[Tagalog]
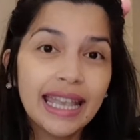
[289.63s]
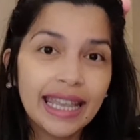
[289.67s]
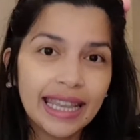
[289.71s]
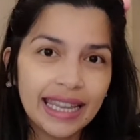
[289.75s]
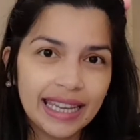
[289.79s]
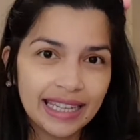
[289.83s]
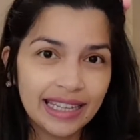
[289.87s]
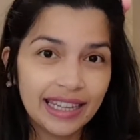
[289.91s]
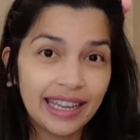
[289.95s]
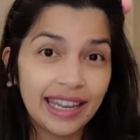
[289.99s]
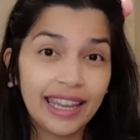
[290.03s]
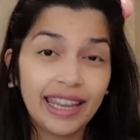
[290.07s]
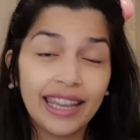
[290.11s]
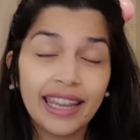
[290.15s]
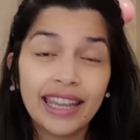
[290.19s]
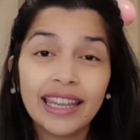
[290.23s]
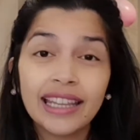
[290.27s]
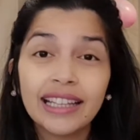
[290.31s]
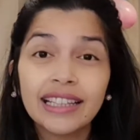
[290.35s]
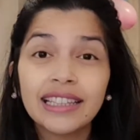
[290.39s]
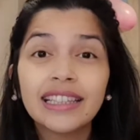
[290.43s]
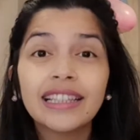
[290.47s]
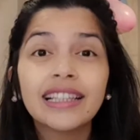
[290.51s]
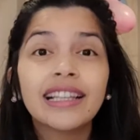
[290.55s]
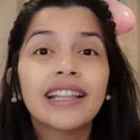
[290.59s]

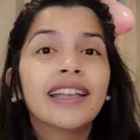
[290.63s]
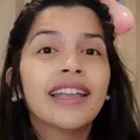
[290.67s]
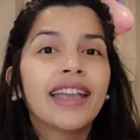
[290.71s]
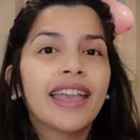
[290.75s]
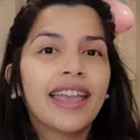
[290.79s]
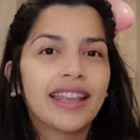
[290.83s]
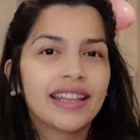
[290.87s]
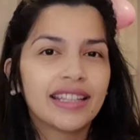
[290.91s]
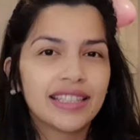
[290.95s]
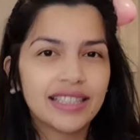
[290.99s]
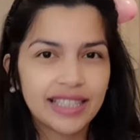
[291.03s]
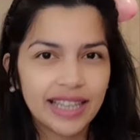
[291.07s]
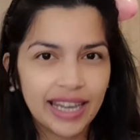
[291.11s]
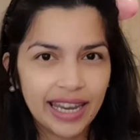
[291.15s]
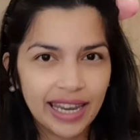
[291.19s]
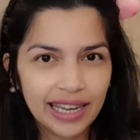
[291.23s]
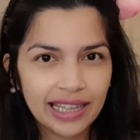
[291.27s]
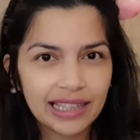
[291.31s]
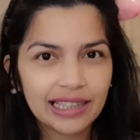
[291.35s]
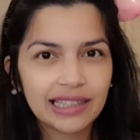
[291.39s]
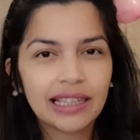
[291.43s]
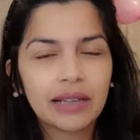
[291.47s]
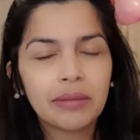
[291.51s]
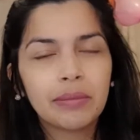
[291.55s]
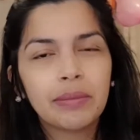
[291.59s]
Inhale,
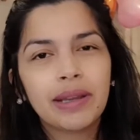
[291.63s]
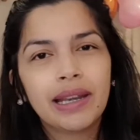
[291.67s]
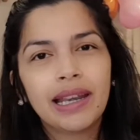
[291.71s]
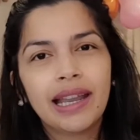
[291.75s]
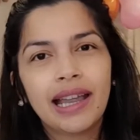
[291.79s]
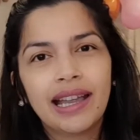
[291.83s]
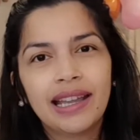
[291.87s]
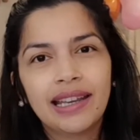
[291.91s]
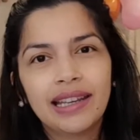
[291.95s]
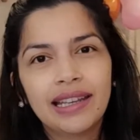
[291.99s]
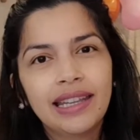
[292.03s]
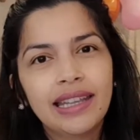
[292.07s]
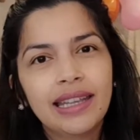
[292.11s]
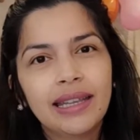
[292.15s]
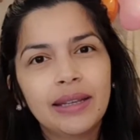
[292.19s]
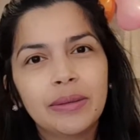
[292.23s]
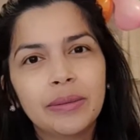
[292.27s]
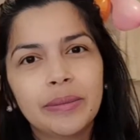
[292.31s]
exhale ng malalim.